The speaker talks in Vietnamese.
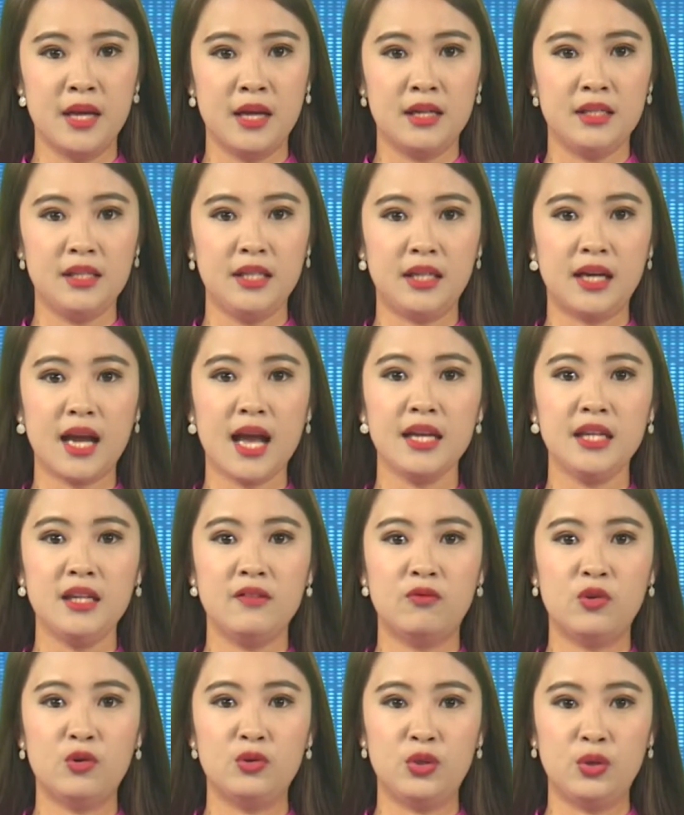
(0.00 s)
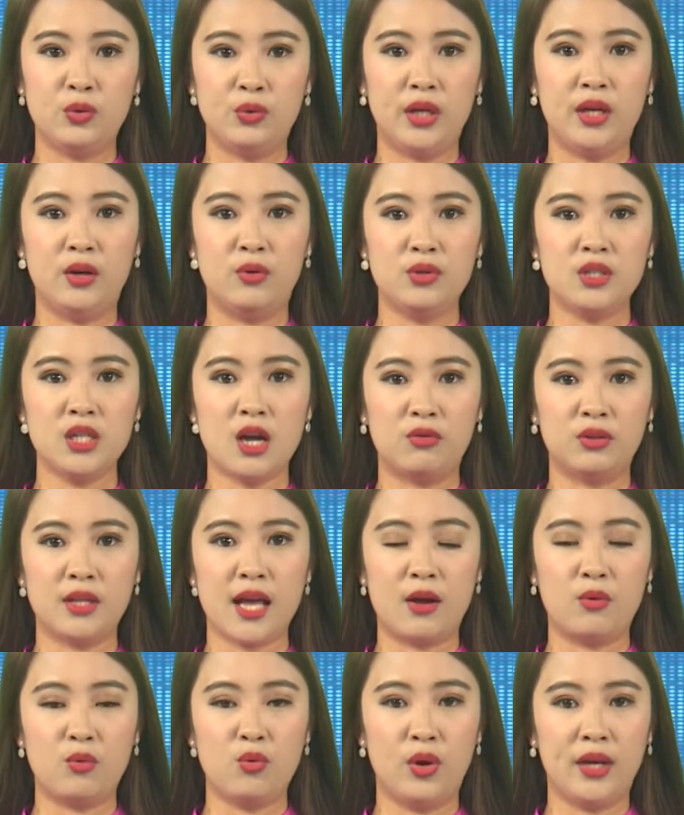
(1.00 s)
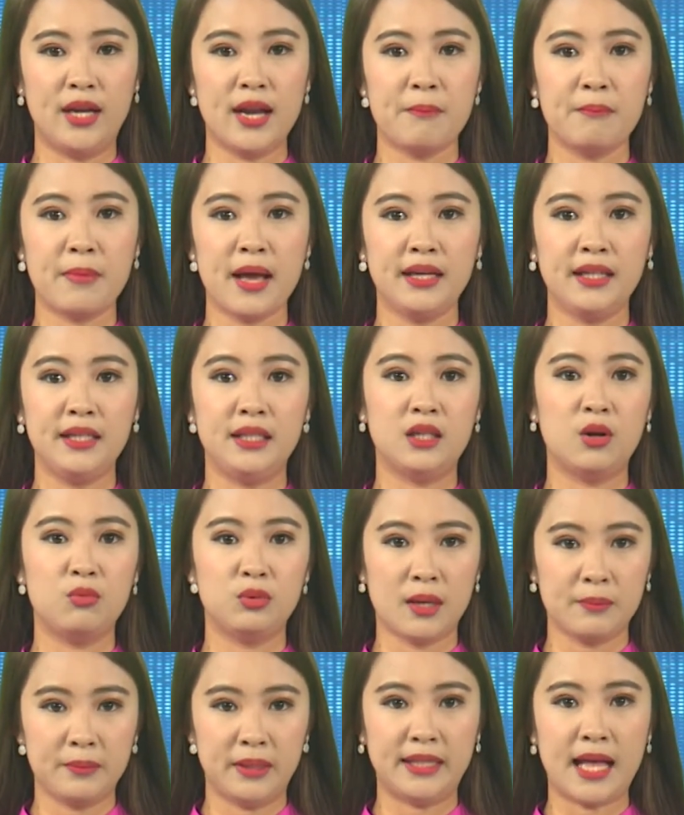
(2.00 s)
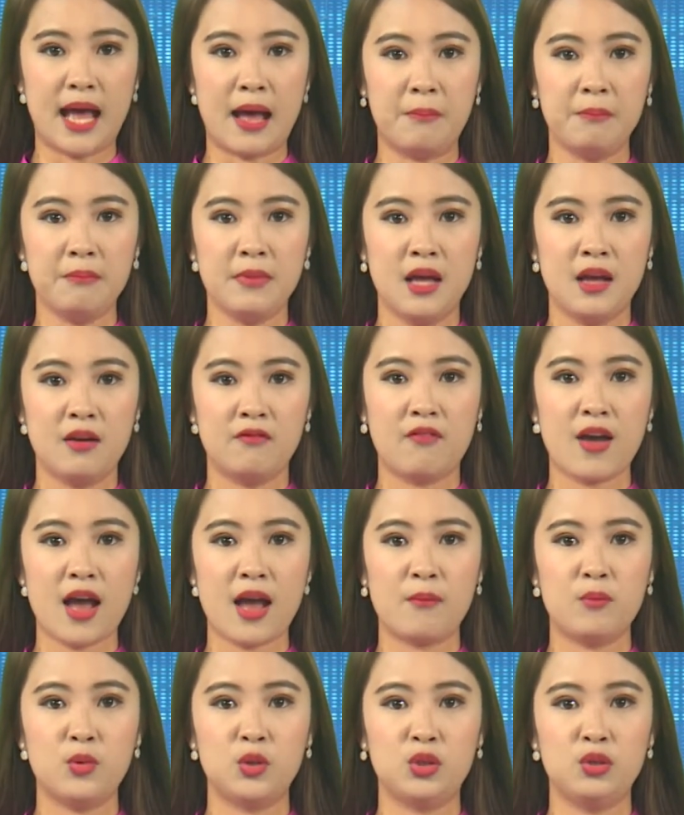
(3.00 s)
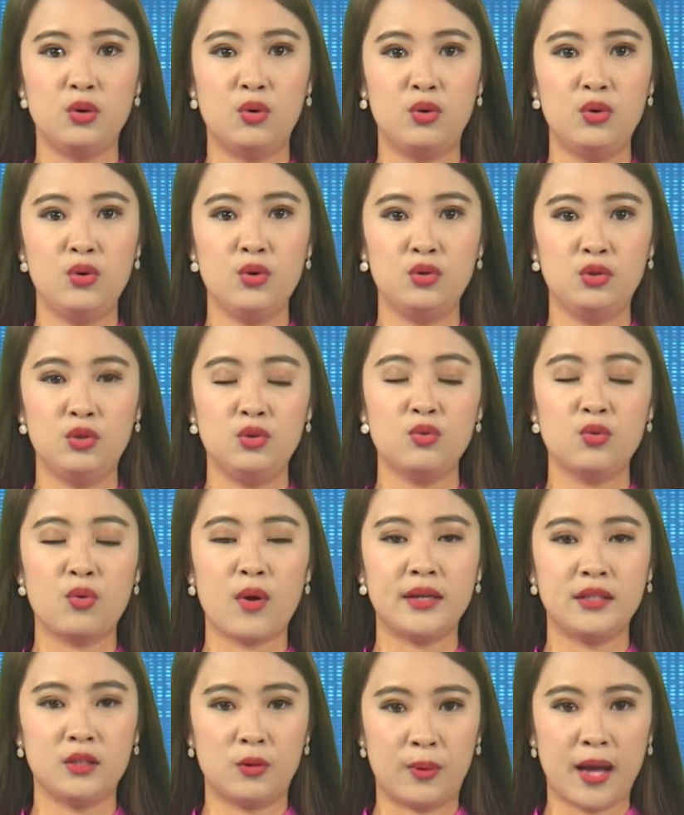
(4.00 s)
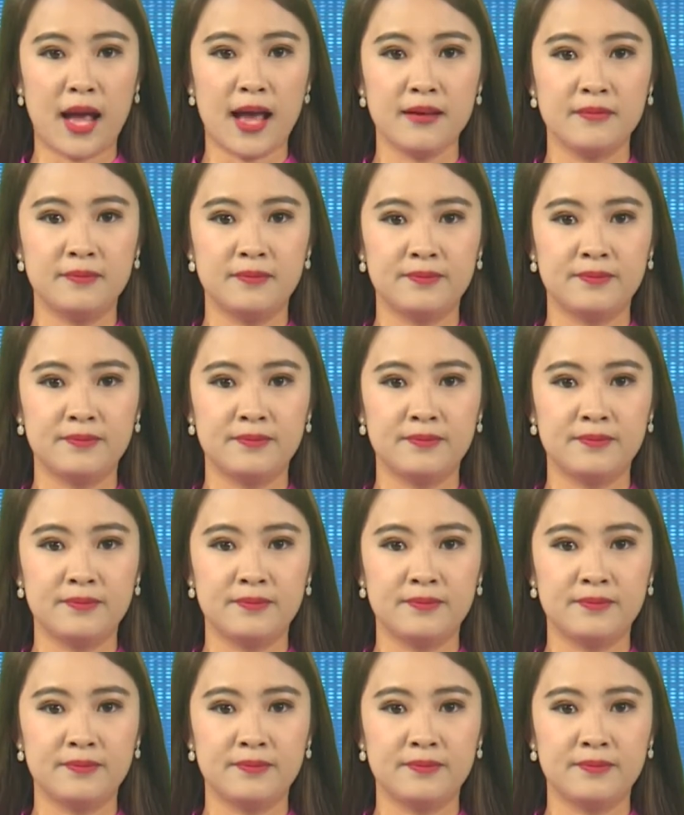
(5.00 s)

triển khai nhiệm vụ chủ yếu 6 tháng cuối năm 2018 và một số nội dung quan trọng khác.